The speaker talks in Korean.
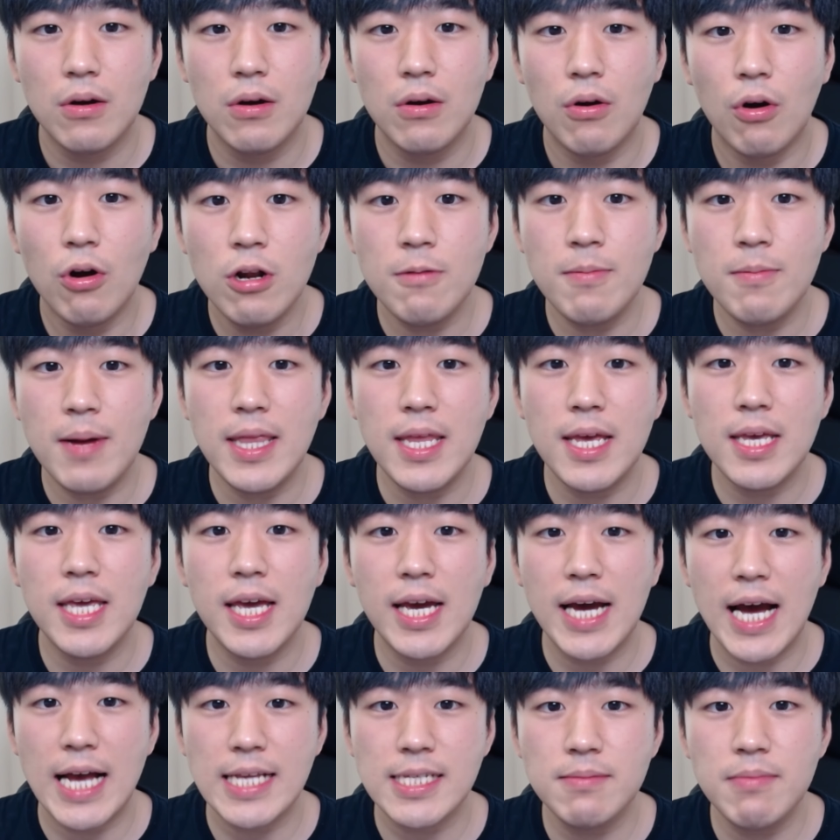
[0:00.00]
얼마나 이게
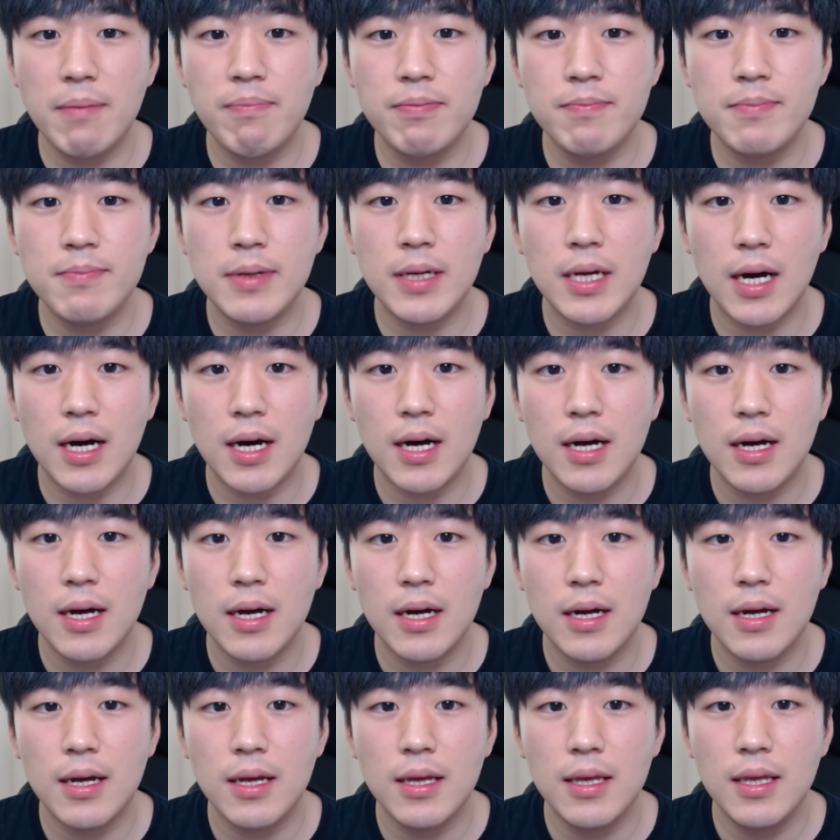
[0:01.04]
가슴 아픕니까?
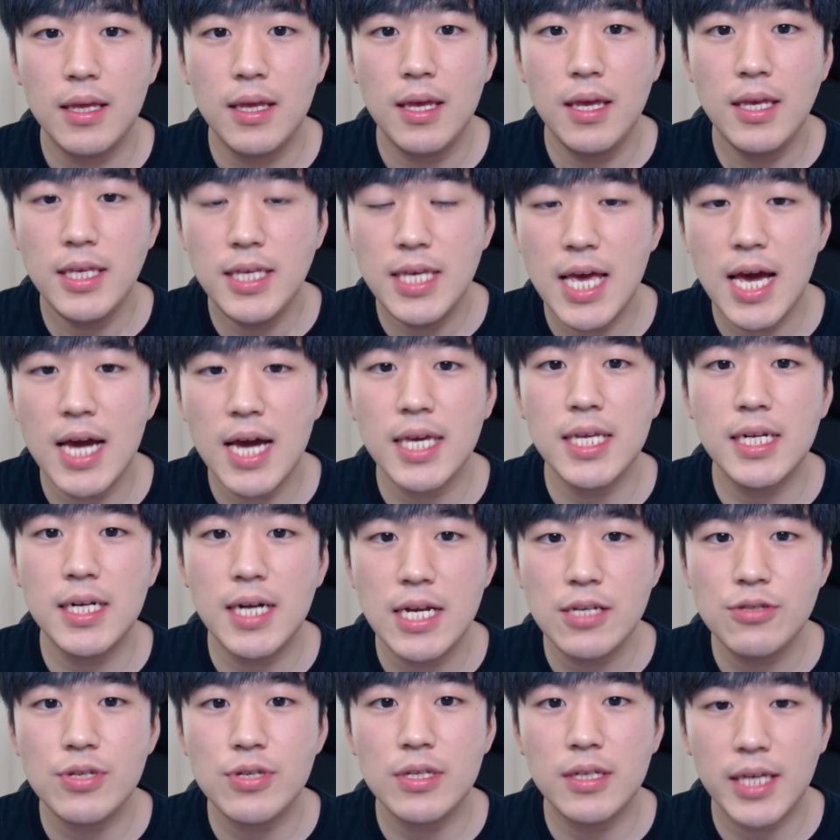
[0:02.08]
이야기를
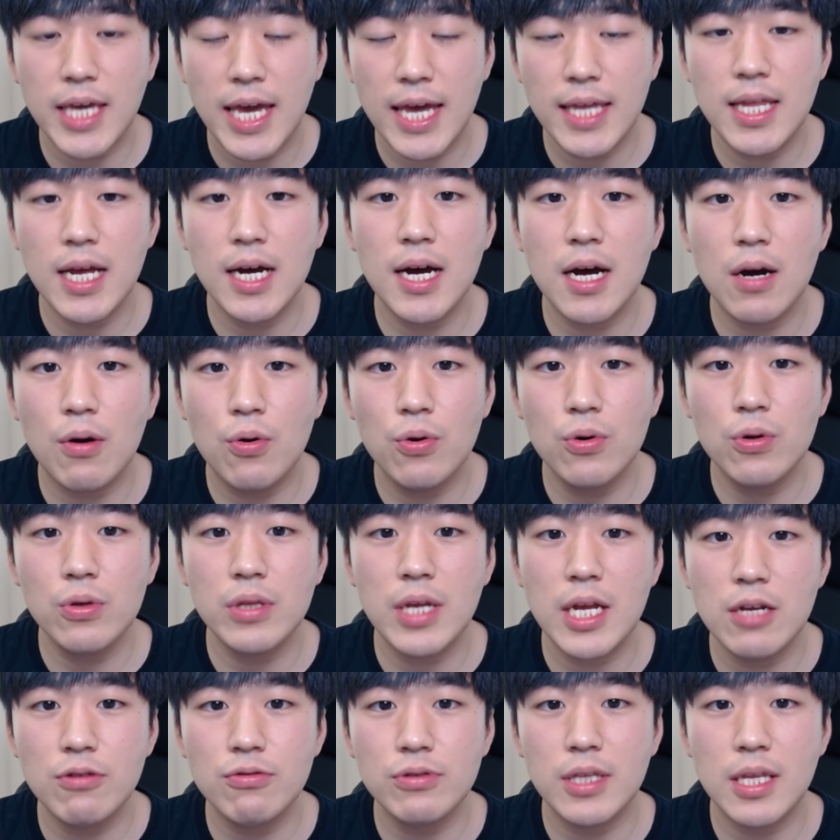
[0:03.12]
할 수 있는 게다가
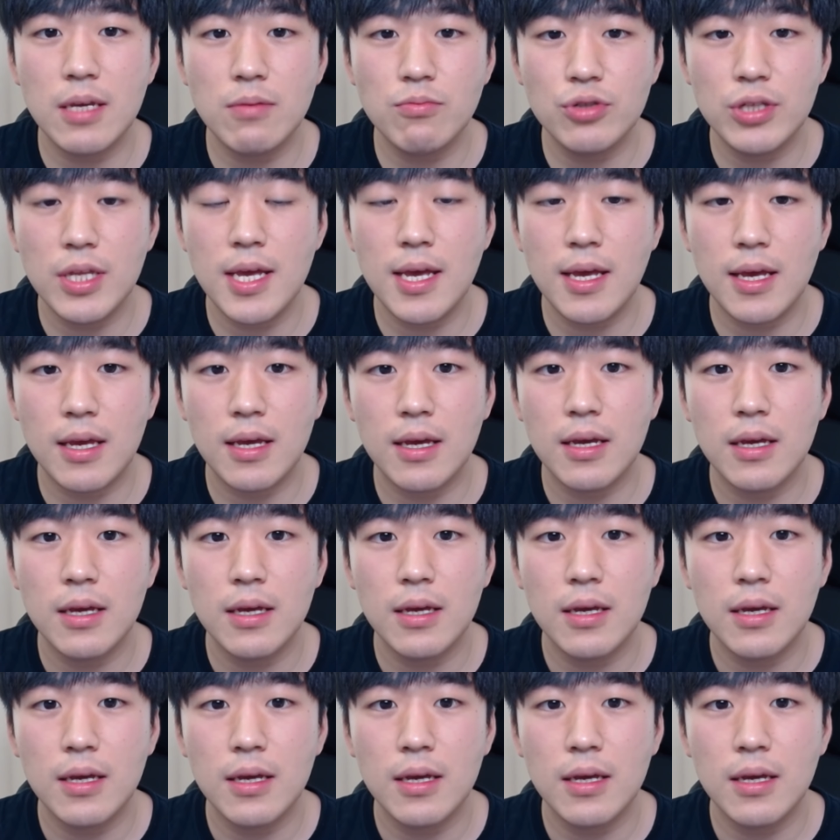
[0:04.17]
코로나19 때문에